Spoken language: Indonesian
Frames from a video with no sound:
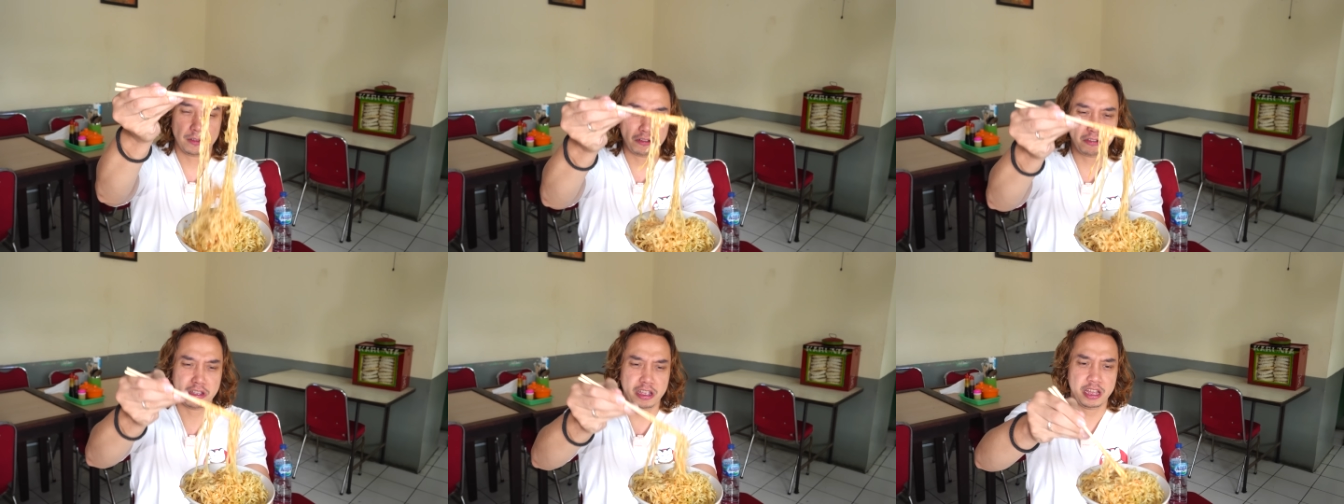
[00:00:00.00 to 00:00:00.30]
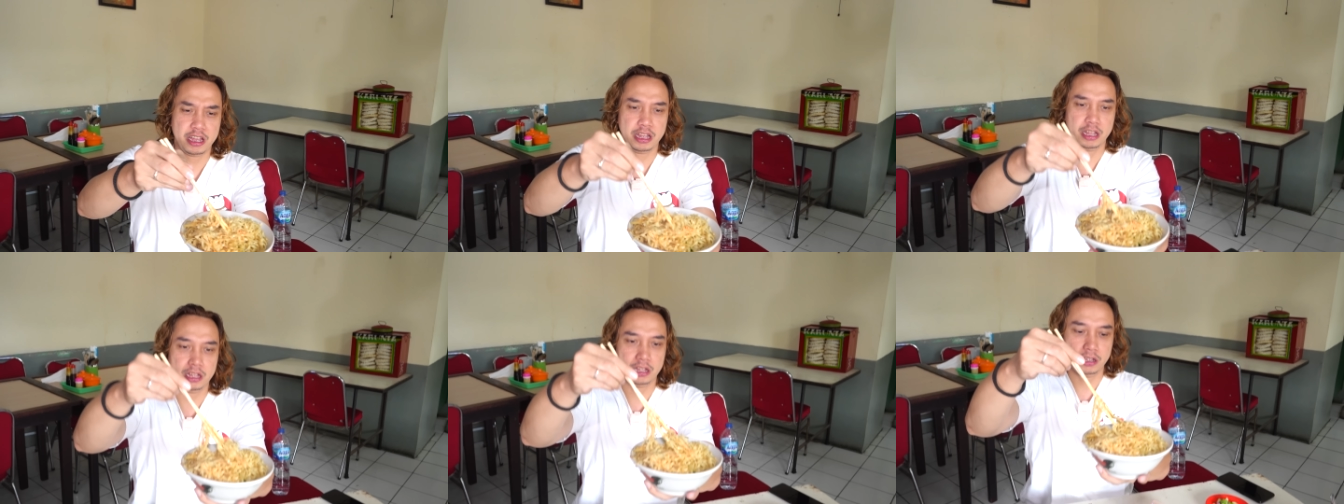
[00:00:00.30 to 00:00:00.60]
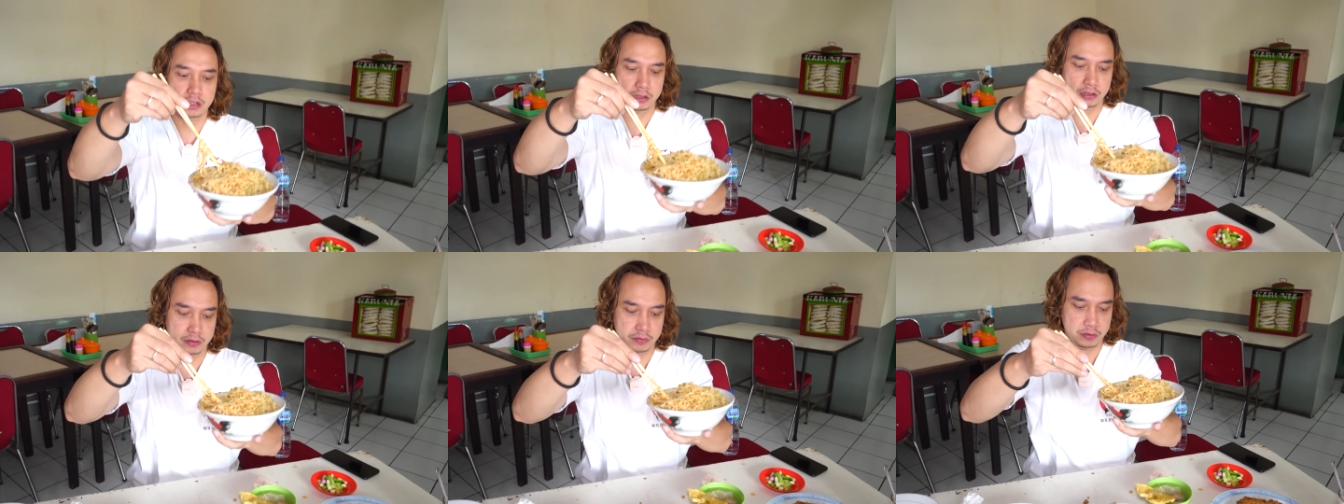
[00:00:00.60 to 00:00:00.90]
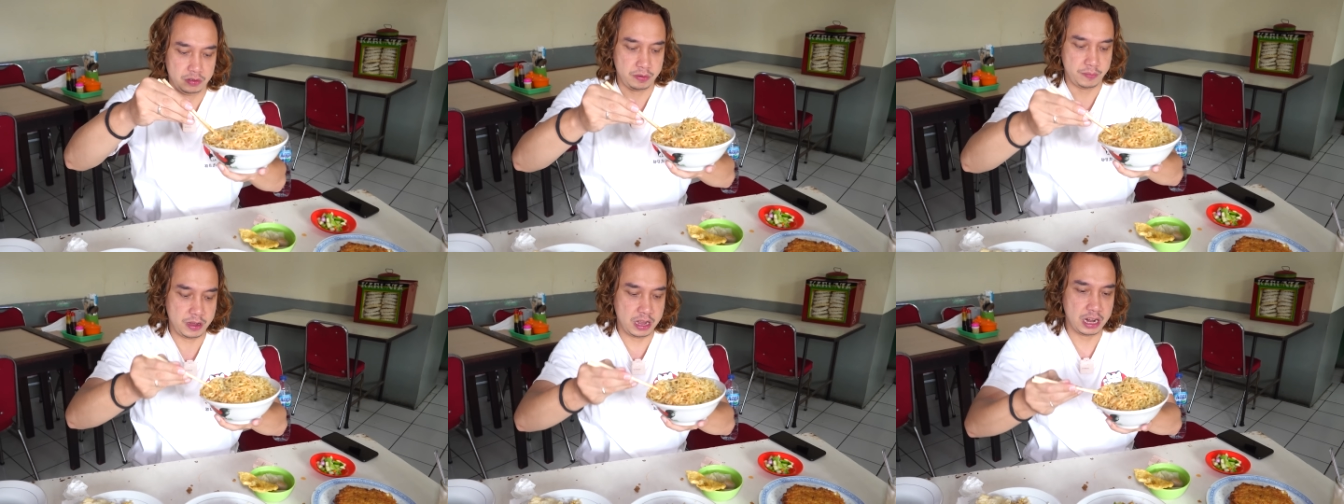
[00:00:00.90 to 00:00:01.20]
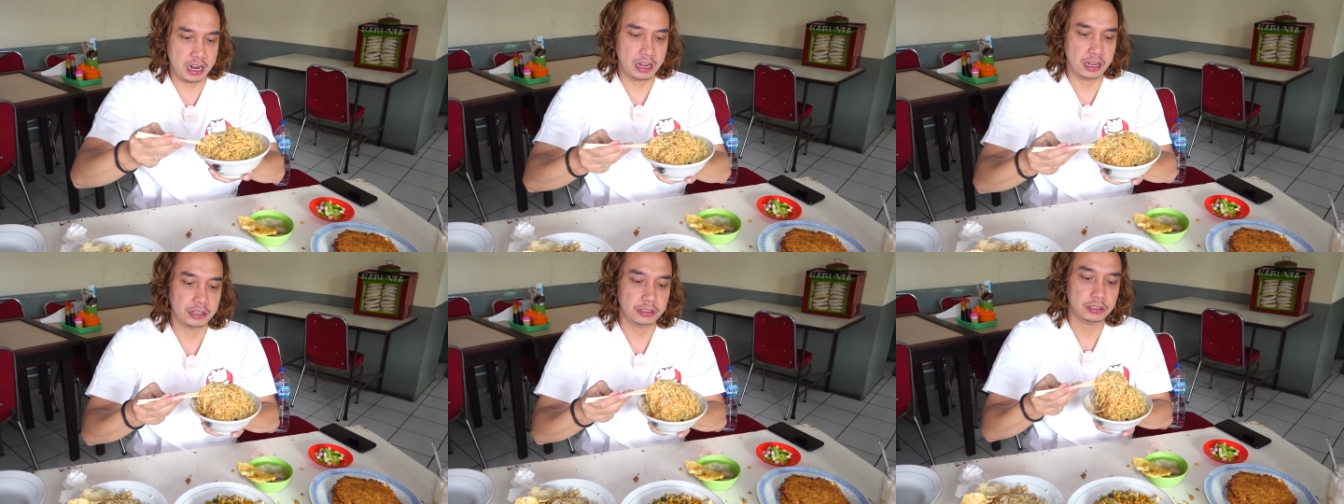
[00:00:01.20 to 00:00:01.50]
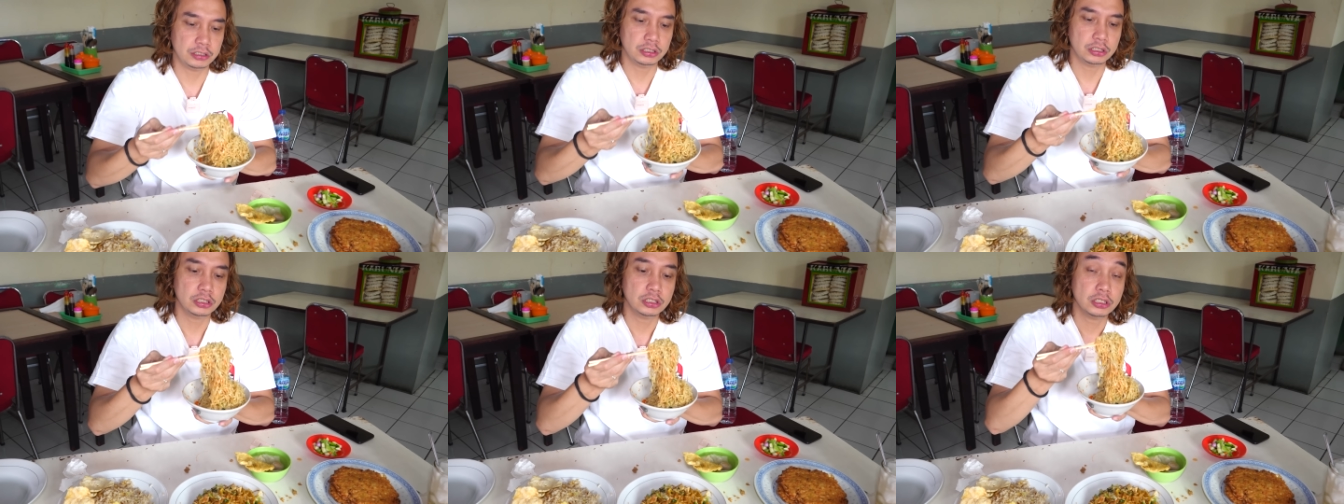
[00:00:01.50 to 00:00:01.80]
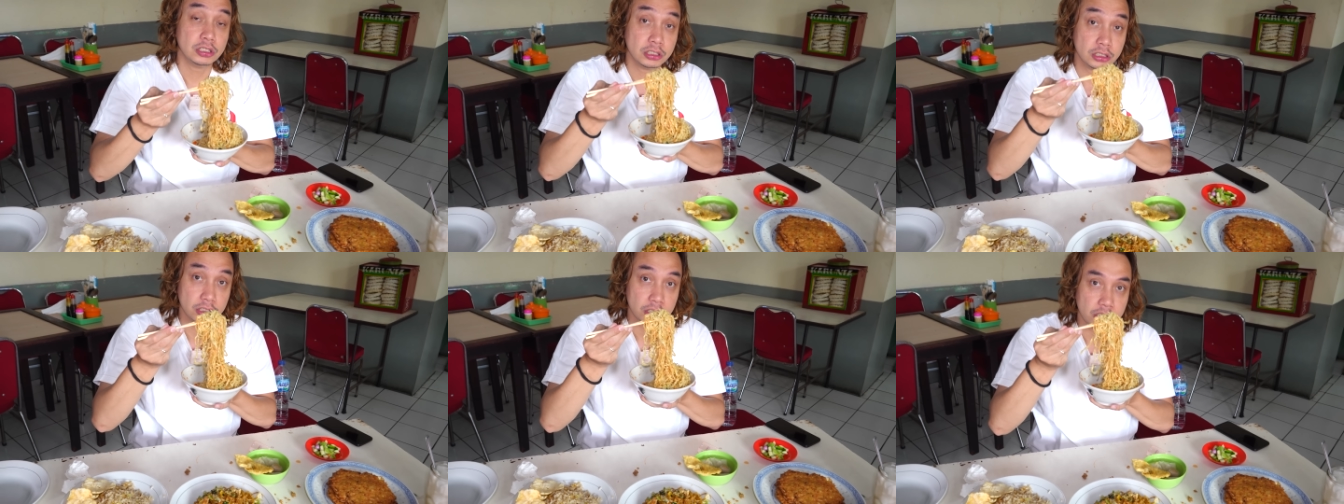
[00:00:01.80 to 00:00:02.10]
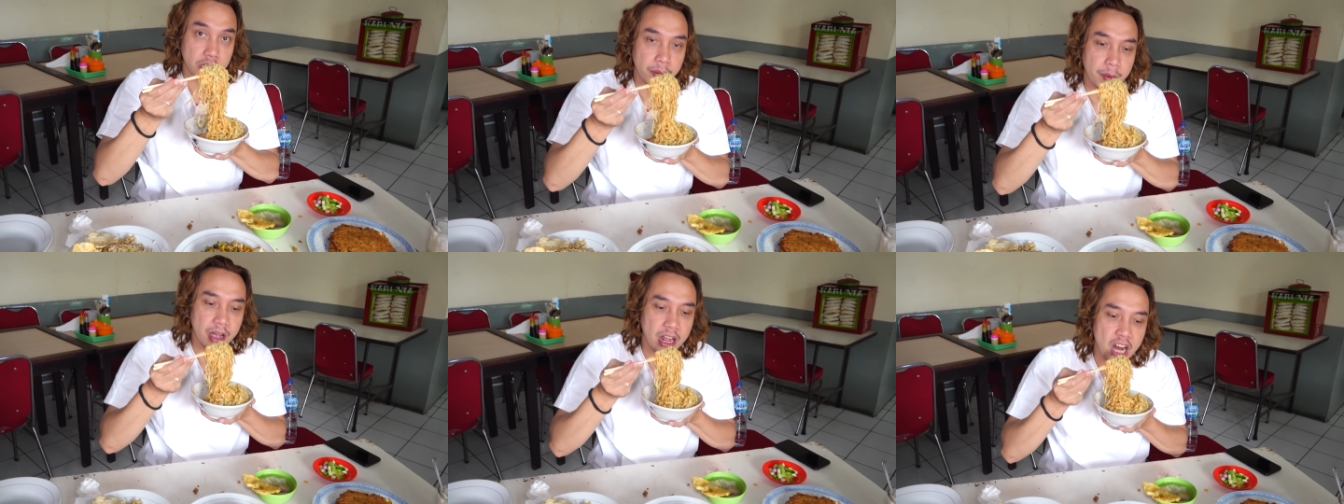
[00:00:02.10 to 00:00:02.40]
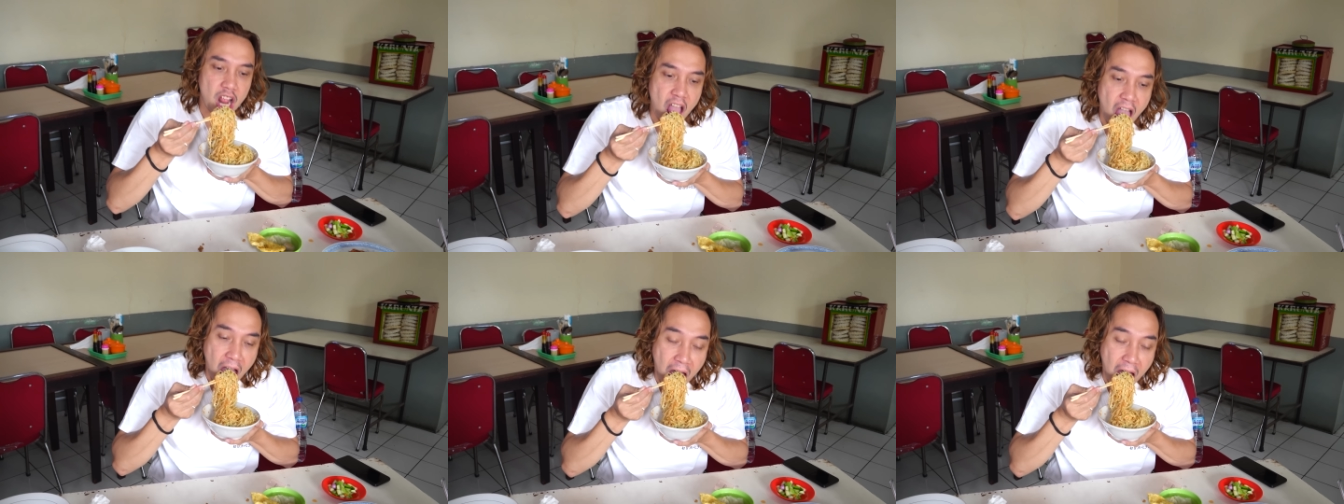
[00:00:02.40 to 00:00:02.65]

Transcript: Oke, okay. makan ya. Makan.